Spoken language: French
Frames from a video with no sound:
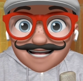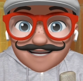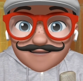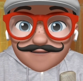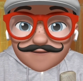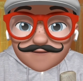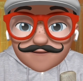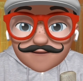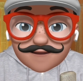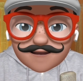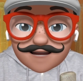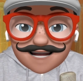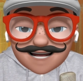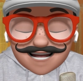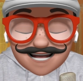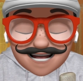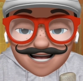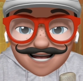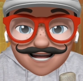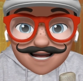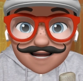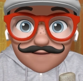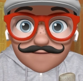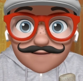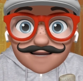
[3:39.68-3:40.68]
jusque-là,
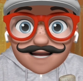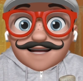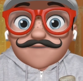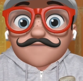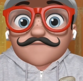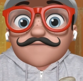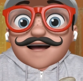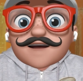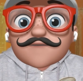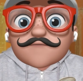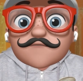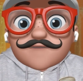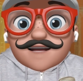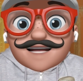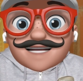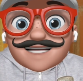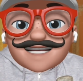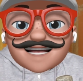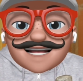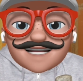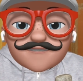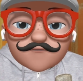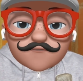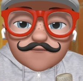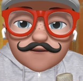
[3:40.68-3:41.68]
mais en tout cas
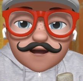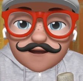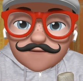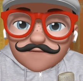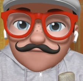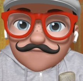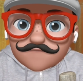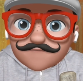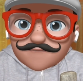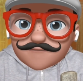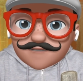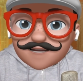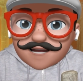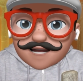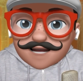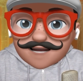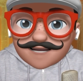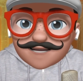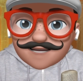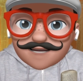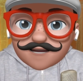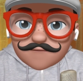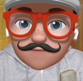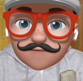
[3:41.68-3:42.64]
c'est rassurant. Et en